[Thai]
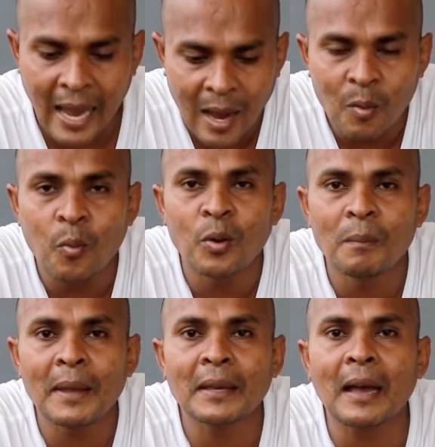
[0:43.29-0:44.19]
ถ้าคุ
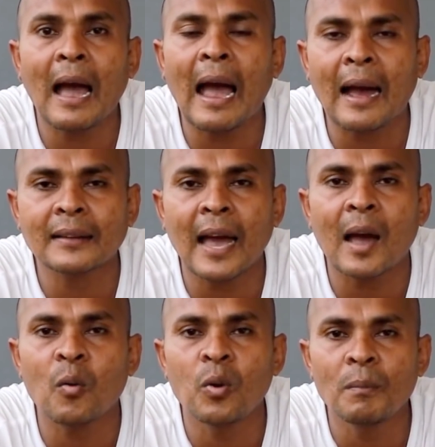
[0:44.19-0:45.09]
ณไม่กล้า
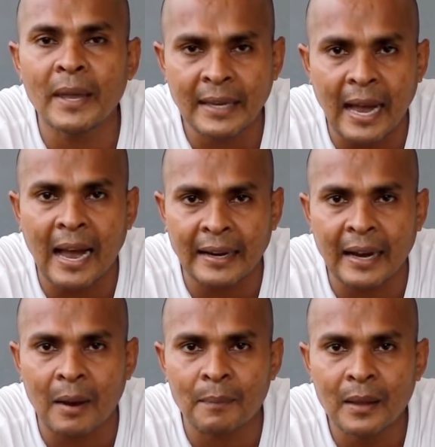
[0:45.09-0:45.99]
ถ้าคุณไม่กล้า
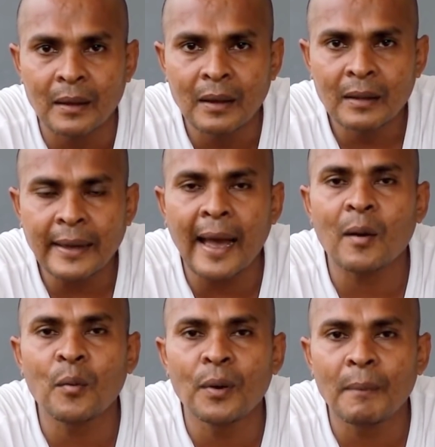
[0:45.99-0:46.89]
นะครับ ถ้า
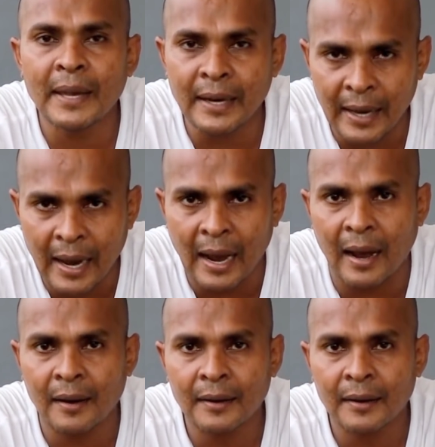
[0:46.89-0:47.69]
คุณไม่กล้า